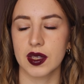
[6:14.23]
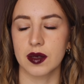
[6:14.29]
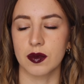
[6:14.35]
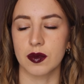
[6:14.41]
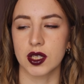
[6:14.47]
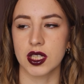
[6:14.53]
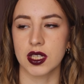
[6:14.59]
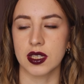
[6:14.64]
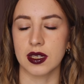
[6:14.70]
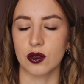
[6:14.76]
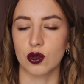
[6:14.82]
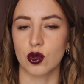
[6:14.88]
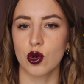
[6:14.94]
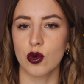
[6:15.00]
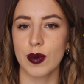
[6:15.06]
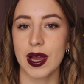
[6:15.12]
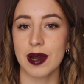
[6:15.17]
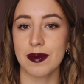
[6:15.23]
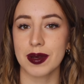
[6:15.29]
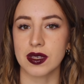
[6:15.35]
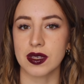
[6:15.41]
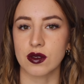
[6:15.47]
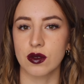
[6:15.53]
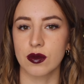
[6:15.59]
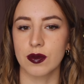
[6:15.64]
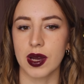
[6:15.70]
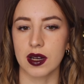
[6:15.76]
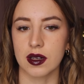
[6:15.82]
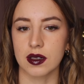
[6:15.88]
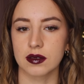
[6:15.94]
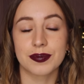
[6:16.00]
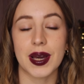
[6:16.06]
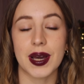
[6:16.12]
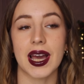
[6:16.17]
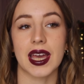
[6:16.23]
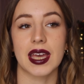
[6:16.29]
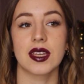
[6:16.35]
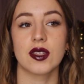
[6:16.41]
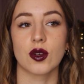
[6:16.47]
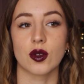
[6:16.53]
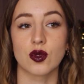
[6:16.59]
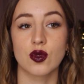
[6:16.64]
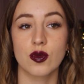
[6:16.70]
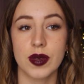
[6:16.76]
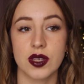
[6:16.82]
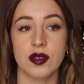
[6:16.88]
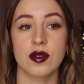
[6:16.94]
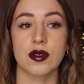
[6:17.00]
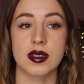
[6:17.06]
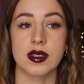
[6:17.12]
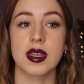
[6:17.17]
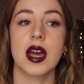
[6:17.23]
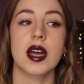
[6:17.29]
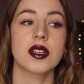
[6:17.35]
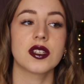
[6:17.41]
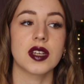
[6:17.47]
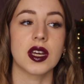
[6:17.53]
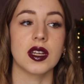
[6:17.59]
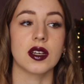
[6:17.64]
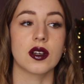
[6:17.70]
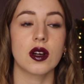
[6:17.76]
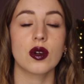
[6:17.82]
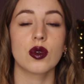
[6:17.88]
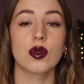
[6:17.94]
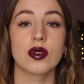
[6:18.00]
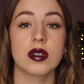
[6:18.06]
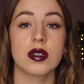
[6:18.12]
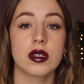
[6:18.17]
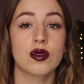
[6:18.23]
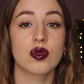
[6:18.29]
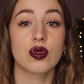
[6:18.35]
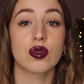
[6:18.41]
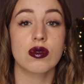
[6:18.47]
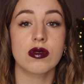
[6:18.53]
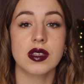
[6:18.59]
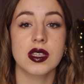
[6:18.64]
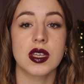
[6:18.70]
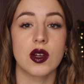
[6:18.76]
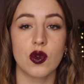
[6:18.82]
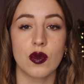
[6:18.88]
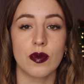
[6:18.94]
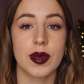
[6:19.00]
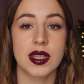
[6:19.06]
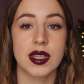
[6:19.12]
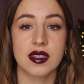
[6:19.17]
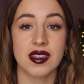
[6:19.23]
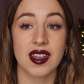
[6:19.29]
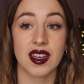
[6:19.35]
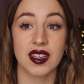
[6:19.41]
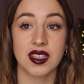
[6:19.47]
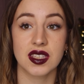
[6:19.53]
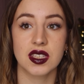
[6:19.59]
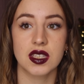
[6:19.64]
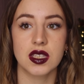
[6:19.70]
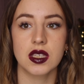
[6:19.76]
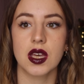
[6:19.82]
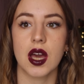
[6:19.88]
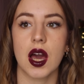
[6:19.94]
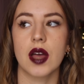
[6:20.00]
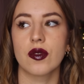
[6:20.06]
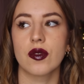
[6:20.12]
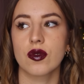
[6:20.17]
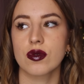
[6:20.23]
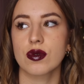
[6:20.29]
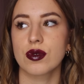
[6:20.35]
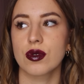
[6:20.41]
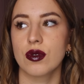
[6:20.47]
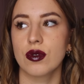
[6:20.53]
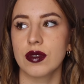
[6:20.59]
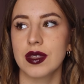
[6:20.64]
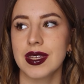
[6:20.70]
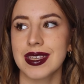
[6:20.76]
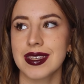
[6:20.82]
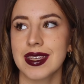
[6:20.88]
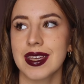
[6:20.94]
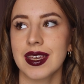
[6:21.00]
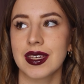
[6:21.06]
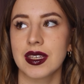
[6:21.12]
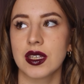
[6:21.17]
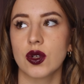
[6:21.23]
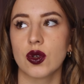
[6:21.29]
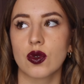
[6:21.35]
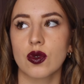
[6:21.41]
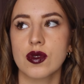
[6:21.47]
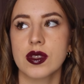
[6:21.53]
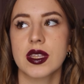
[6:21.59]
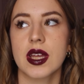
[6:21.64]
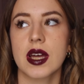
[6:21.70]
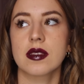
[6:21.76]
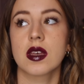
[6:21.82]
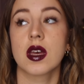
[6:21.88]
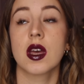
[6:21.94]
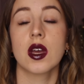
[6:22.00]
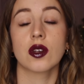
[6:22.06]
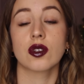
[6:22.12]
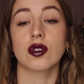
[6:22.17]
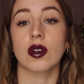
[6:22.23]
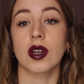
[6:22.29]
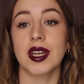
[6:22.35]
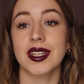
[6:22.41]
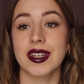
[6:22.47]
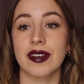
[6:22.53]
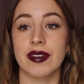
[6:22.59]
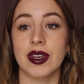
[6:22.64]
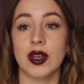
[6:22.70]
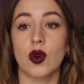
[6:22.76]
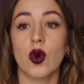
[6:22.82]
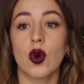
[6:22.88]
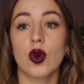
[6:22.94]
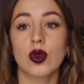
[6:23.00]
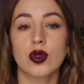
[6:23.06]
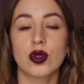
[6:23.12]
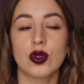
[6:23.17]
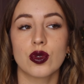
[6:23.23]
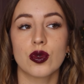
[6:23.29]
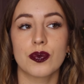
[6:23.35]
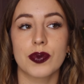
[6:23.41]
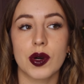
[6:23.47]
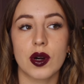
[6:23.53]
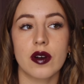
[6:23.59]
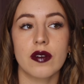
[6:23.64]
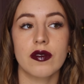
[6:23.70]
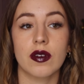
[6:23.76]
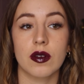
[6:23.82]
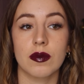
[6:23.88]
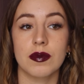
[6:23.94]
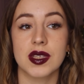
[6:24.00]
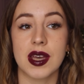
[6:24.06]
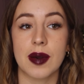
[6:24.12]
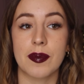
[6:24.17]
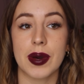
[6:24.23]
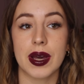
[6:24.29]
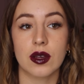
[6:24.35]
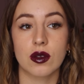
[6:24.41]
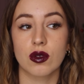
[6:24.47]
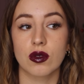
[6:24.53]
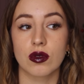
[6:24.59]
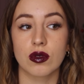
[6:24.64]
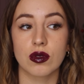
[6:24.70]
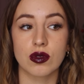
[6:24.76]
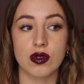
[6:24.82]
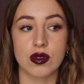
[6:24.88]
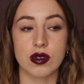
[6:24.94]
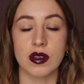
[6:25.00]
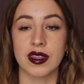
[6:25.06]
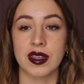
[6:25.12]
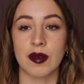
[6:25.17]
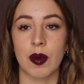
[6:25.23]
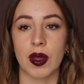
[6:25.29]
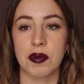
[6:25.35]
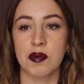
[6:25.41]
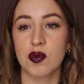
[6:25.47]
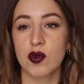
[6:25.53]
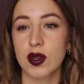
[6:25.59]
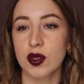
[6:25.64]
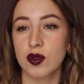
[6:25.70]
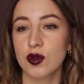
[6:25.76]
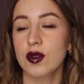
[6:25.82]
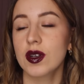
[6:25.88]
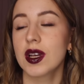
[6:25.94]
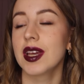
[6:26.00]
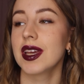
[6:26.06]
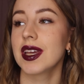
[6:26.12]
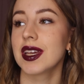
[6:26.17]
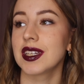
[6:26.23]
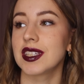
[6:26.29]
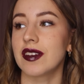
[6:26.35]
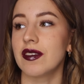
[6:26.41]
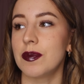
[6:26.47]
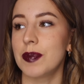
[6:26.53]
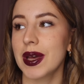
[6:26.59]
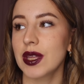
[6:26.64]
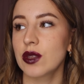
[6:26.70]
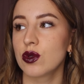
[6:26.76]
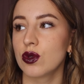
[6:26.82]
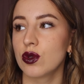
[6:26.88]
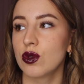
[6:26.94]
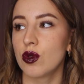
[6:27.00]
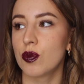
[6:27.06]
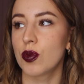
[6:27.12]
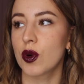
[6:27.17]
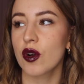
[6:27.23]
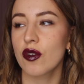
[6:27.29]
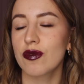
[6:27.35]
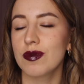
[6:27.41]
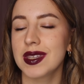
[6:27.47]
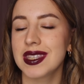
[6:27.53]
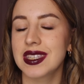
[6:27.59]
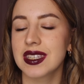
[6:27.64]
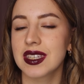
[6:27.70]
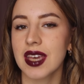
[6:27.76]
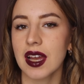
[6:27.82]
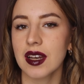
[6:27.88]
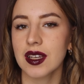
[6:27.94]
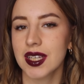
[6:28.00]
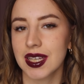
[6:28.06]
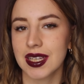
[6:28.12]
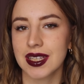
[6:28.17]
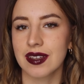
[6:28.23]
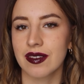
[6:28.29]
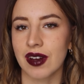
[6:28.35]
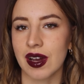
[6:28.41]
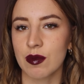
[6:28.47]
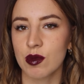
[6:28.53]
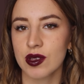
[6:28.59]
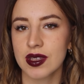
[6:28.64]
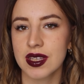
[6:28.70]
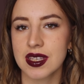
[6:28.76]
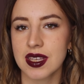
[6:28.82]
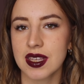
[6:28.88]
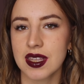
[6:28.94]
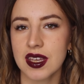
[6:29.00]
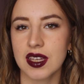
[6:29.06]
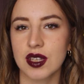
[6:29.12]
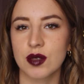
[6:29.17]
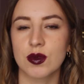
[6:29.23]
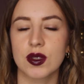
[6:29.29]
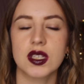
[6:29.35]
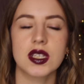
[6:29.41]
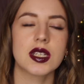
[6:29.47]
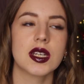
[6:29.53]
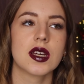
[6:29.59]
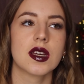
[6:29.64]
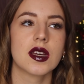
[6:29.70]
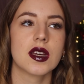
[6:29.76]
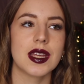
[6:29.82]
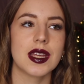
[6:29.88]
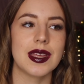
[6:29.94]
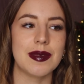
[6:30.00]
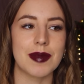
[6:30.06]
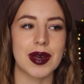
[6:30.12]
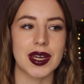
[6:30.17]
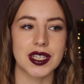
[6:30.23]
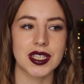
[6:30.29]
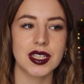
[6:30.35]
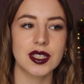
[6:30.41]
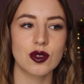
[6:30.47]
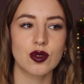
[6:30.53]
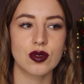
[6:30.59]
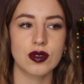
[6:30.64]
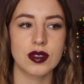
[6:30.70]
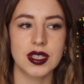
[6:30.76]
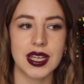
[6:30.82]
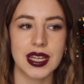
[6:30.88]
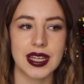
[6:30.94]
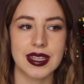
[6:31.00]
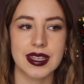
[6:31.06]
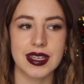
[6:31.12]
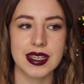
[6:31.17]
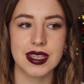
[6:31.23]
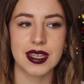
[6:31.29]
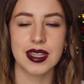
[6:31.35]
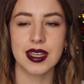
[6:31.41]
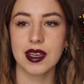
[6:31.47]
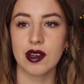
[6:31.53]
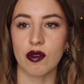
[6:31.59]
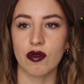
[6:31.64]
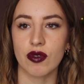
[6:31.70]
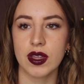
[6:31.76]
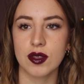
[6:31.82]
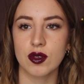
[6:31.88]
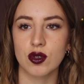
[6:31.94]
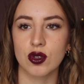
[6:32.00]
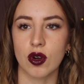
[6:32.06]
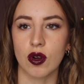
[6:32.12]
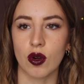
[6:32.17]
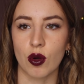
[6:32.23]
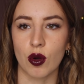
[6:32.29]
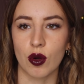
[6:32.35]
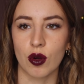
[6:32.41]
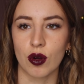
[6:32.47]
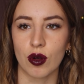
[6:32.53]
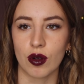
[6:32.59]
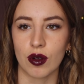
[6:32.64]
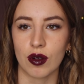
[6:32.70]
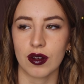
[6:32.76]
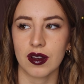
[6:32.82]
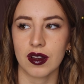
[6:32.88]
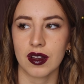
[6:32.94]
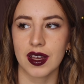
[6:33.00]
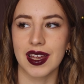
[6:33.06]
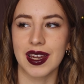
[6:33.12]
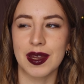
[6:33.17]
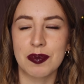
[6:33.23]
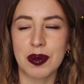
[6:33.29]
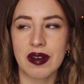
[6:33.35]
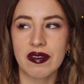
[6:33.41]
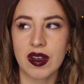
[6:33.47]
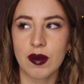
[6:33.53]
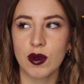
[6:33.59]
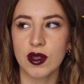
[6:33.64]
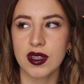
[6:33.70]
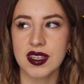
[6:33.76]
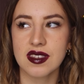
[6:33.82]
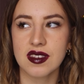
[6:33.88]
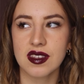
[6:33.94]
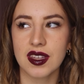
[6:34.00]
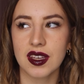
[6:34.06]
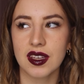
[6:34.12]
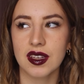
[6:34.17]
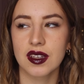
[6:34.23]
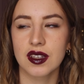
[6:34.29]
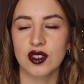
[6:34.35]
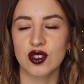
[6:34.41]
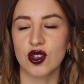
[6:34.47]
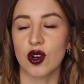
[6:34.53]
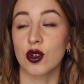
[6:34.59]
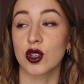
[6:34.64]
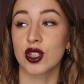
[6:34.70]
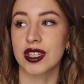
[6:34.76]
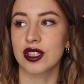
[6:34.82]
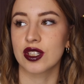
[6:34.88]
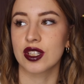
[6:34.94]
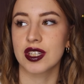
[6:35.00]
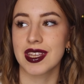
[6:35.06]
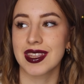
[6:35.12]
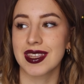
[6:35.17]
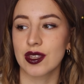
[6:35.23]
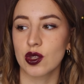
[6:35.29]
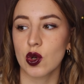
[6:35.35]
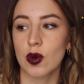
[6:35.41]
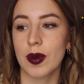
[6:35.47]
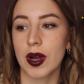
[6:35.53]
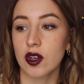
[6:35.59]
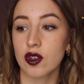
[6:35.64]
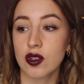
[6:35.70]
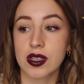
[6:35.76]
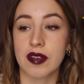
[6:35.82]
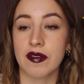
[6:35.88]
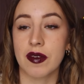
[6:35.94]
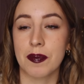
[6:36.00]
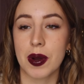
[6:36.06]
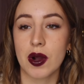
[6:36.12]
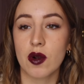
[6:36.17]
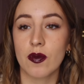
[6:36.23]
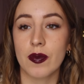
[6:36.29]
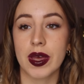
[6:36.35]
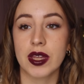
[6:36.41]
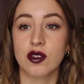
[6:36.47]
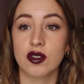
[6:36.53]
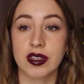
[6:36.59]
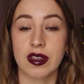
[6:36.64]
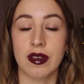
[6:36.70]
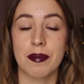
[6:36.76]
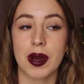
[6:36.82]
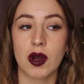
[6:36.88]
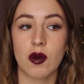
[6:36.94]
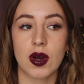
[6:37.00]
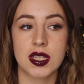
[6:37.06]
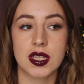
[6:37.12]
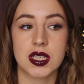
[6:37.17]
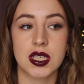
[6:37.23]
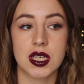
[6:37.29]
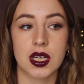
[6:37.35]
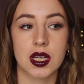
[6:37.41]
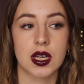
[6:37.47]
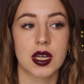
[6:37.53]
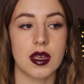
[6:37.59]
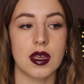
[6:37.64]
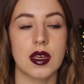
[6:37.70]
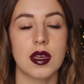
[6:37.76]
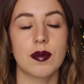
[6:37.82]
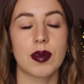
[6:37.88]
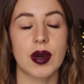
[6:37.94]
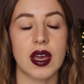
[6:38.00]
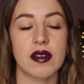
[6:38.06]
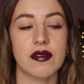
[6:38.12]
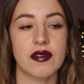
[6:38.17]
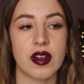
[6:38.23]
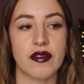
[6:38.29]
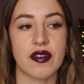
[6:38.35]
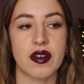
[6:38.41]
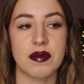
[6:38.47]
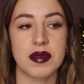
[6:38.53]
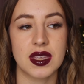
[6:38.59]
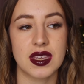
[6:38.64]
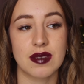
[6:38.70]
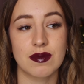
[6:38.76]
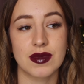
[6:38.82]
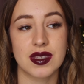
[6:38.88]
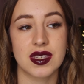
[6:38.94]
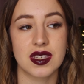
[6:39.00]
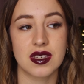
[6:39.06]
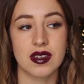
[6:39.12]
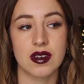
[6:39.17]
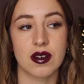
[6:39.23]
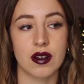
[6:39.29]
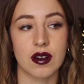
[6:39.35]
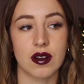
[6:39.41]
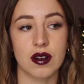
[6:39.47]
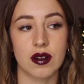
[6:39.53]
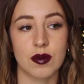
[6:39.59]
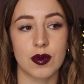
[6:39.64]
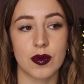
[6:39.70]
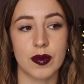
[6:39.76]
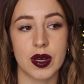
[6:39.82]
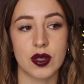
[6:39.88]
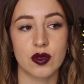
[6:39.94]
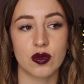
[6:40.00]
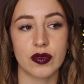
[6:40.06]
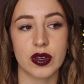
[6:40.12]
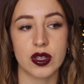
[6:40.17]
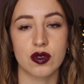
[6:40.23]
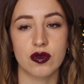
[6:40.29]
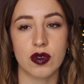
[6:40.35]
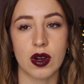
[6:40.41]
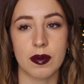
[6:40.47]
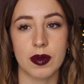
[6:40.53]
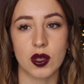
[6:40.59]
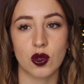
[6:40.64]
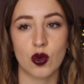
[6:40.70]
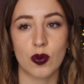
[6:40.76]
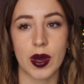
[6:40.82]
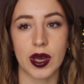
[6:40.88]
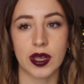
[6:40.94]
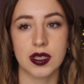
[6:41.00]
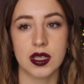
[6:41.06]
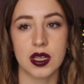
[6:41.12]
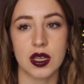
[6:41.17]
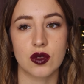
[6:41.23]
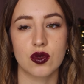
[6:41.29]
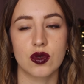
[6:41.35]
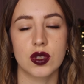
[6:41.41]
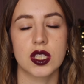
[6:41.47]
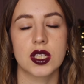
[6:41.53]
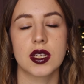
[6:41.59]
Moi j'étais trop mal parce que bah pareil dans tous mes autres stages et à l'école on me dit toujours c'est le médecin qui annonce le décès et qui le constate. Genre là j'avais aucune preuve mis à part que je sentais pas de pouls et tout. J'avais pas de preuve médicale qu'elle était vraiment décédée et je me dis imagine tu dis elle est décédée en fait genre euh, elle est pas vraiment décédée. Genre j'étais trop mal, je savais pas où mettre, je savais pas quoi dire. Et bref, la famille qui me dit euh, bon bah non, on va devoir bientôt partir et tout.